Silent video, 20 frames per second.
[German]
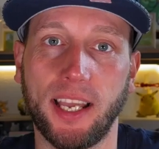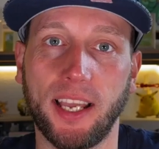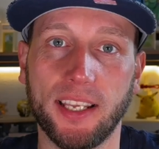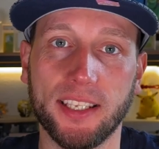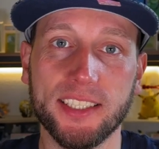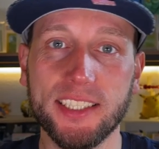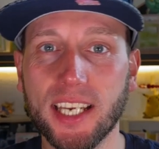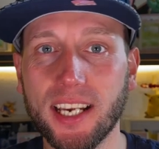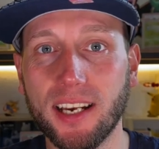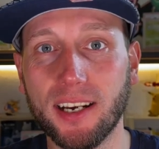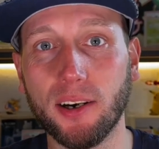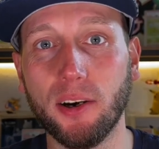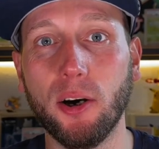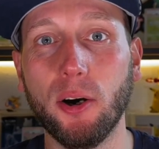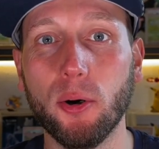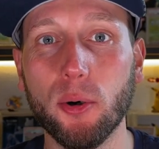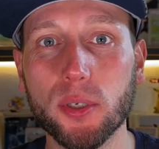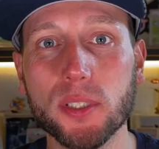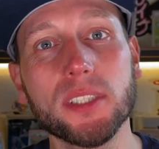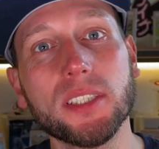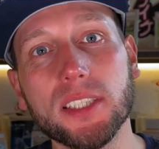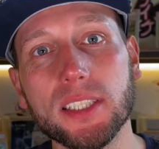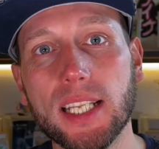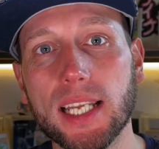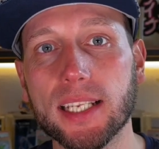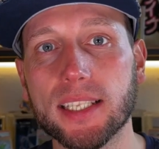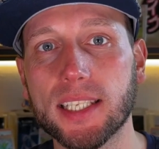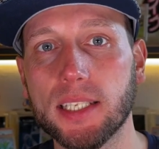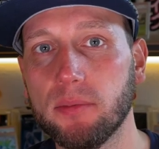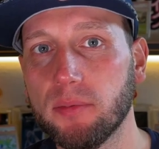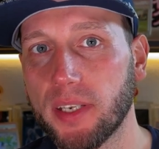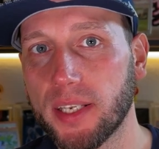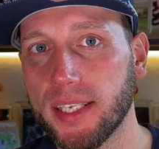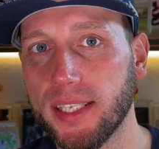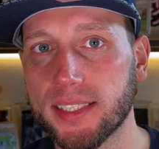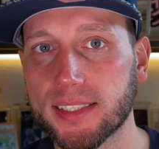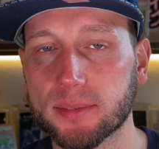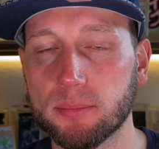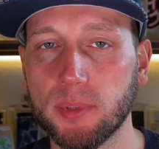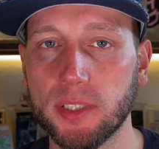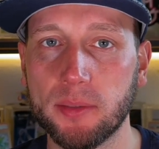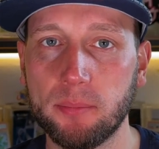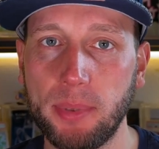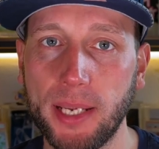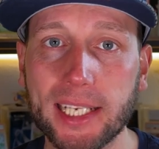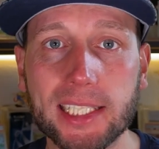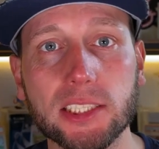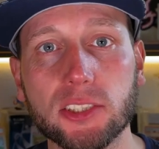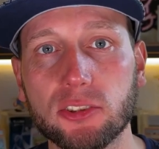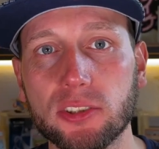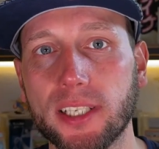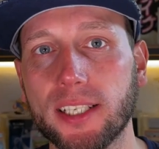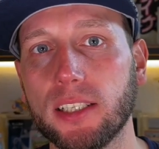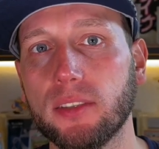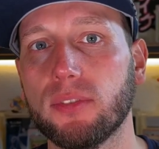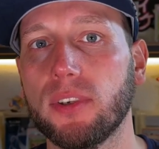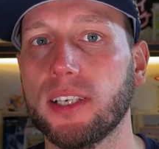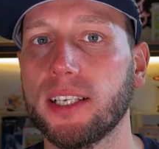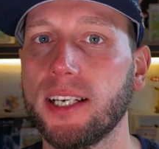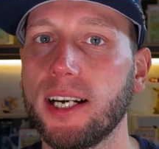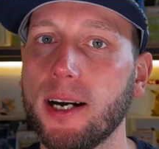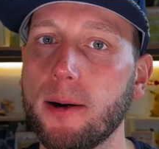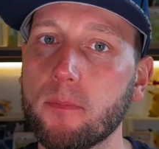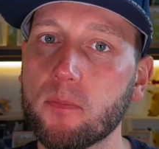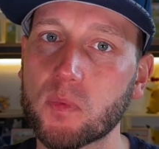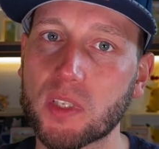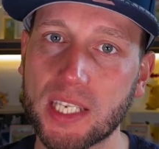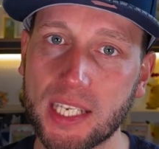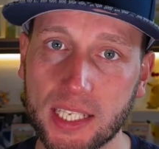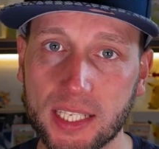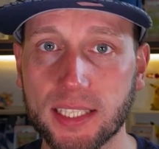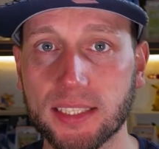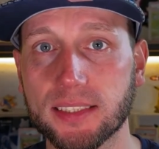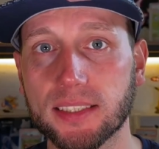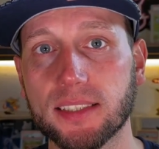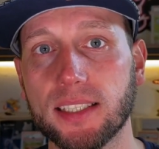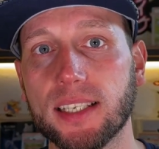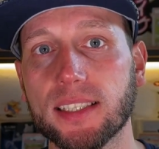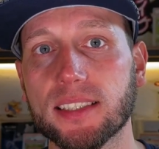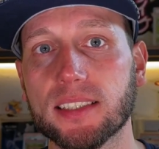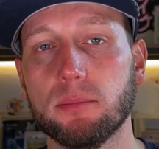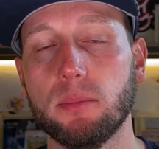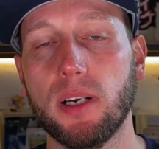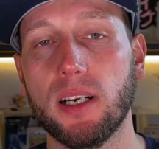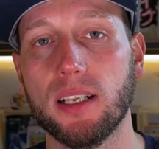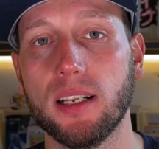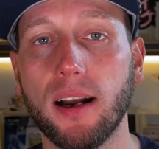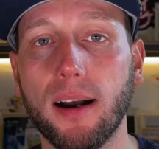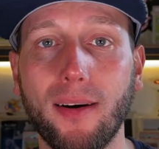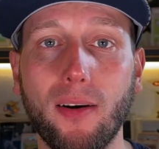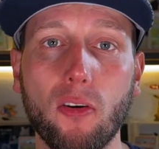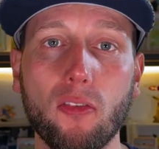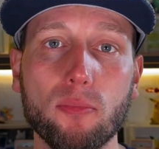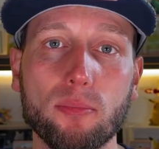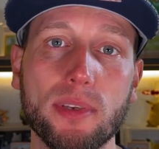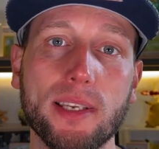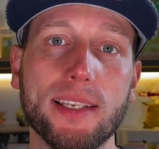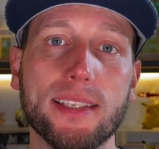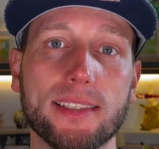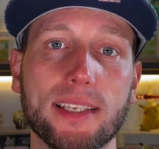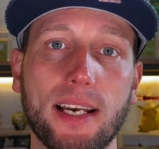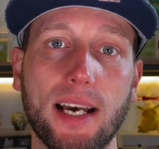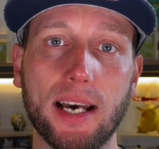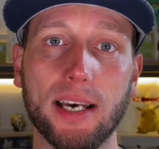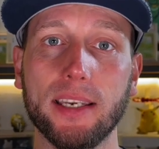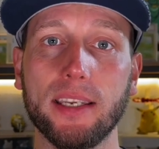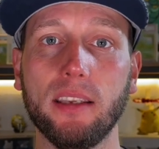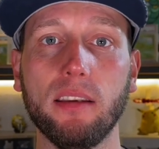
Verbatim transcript: Ja, und nachdem wir jetzt mit Beckett schon angefangen haben, gehe ich jetzt das erste Mal auf PSA.